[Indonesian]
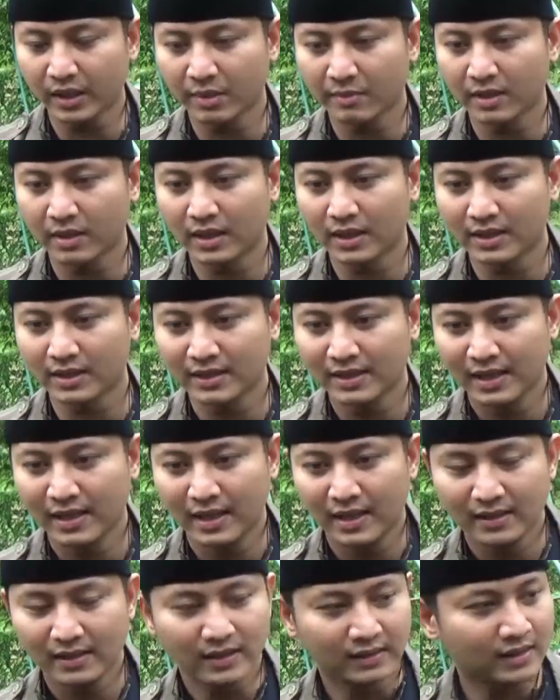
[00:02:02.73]
bagaimana
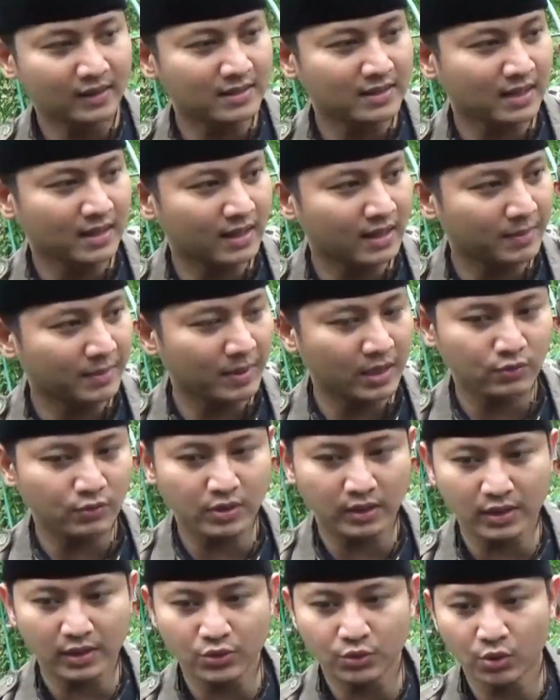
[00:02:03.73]
tata cara
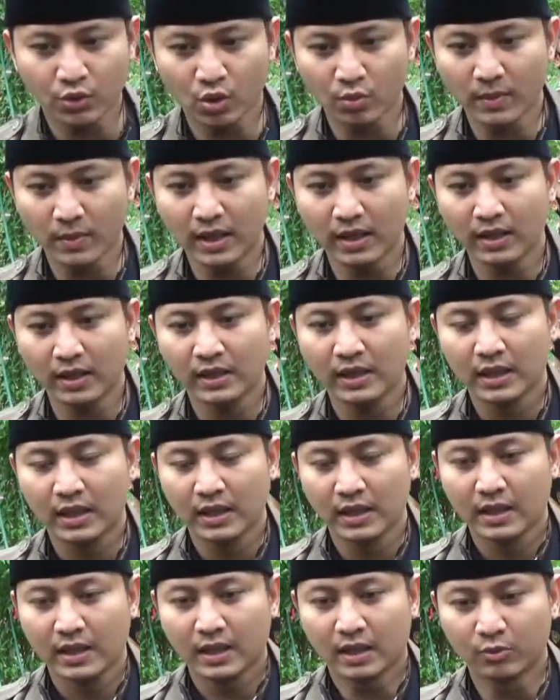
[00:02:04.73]
pariwisata new normal.
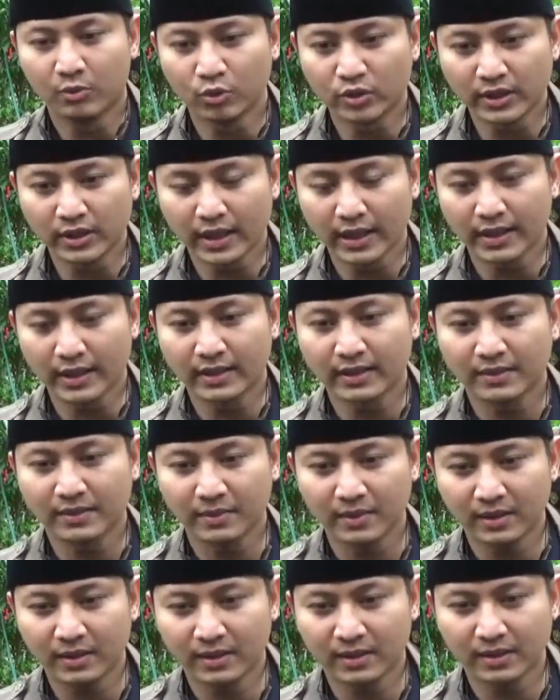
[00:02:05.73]
Kemudian
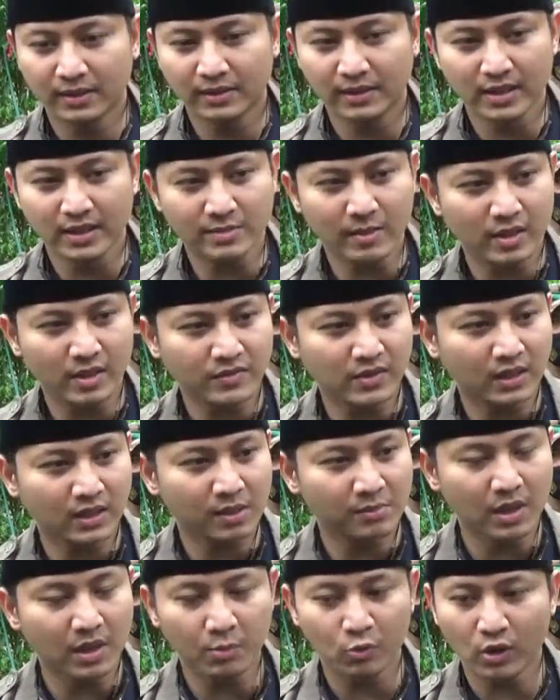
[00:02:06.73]
uh, Dinas
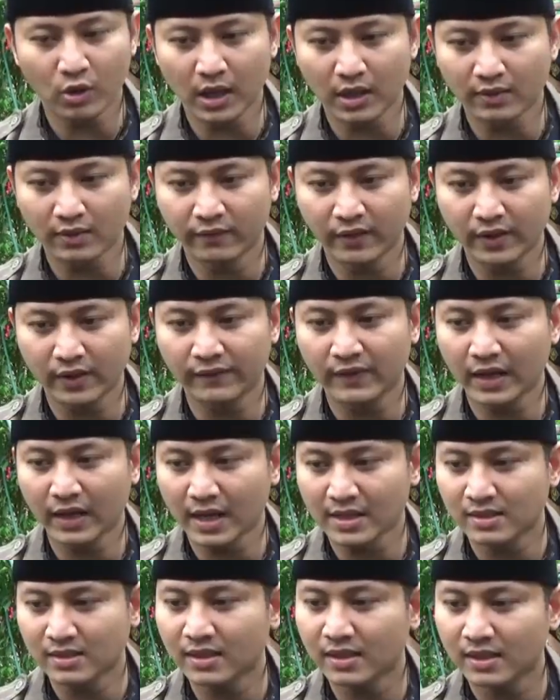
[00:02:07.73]
Pariwisata melakukan
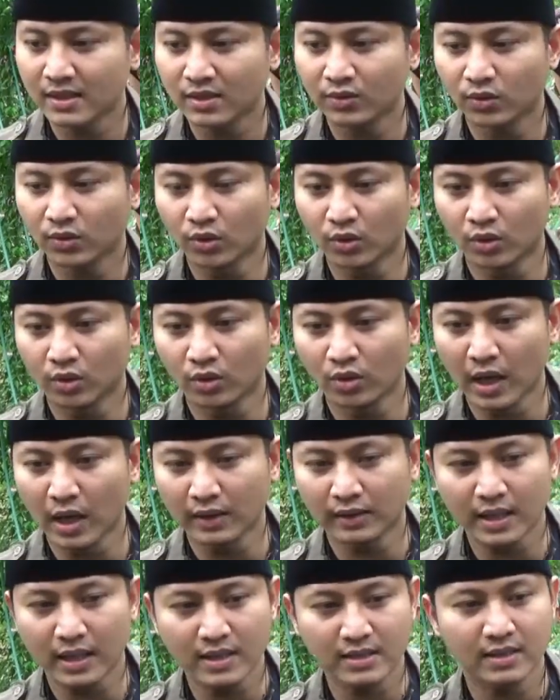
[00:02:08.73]
verifikasi untuk
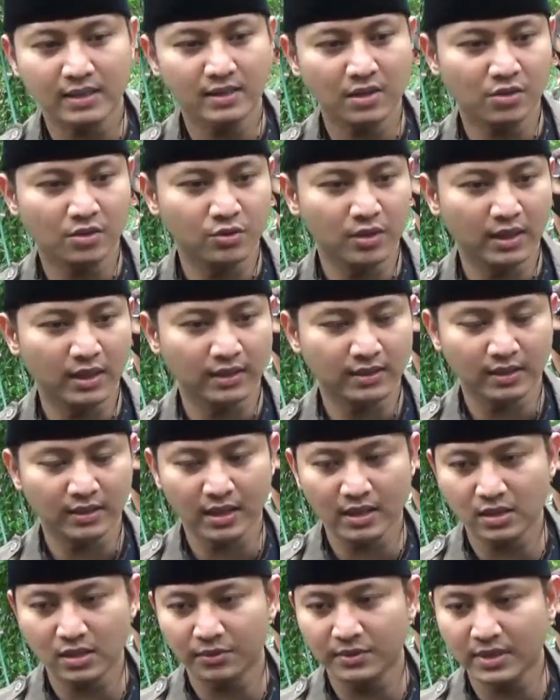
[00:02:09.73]
atraksi dan juga
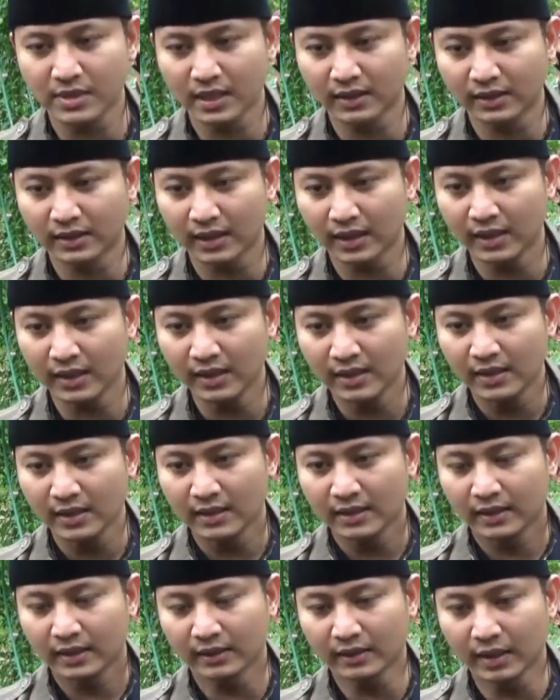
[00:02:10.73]
destinasi wisata.
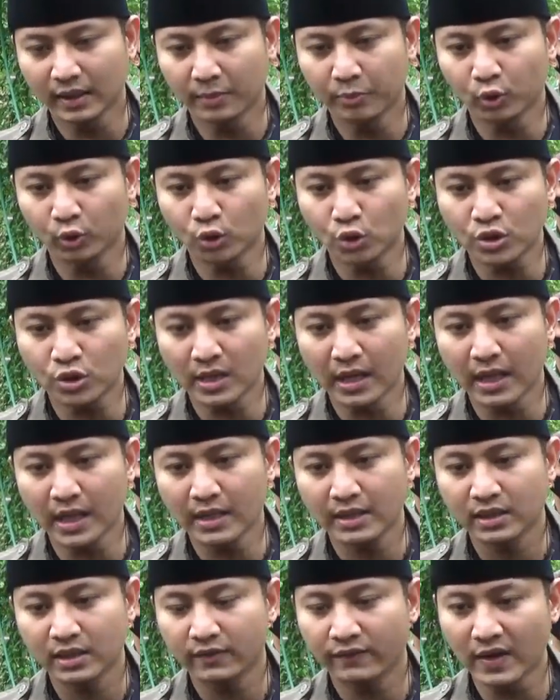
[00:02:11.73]
Kita
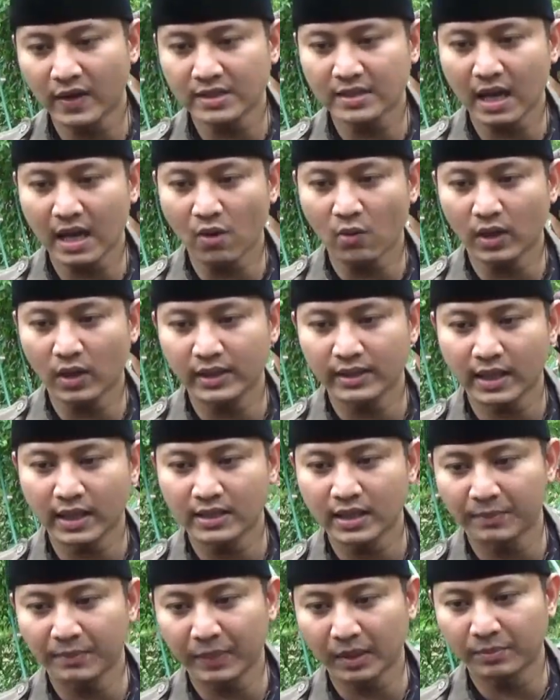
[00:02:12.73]
putuskan di fase awal ini
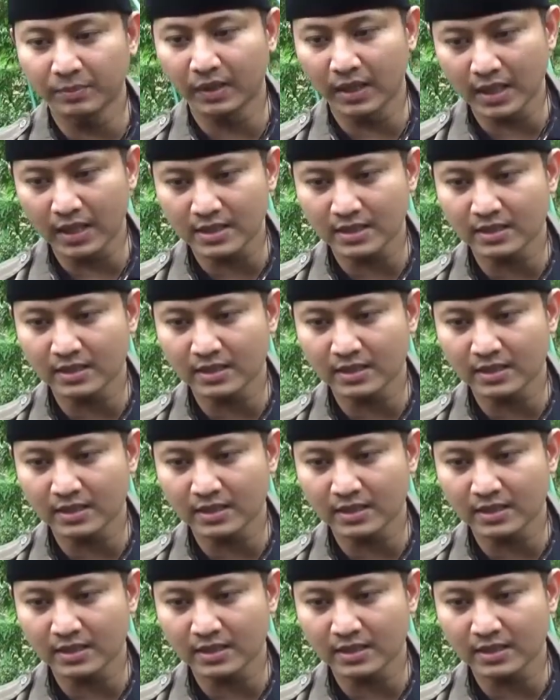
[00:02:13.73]
ada 14